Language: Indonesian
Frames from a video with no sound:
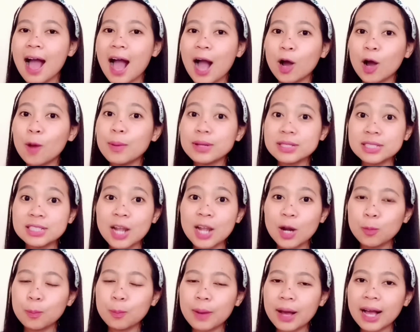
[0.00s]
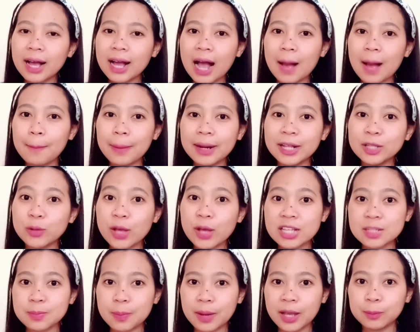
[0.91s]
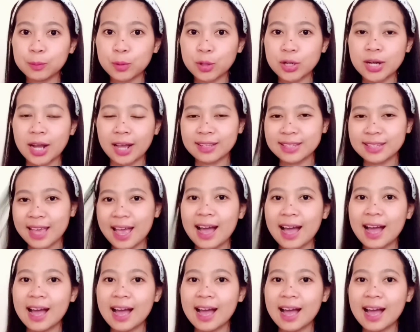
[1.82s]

aku pasti jangan lupa kapan itu expired produknya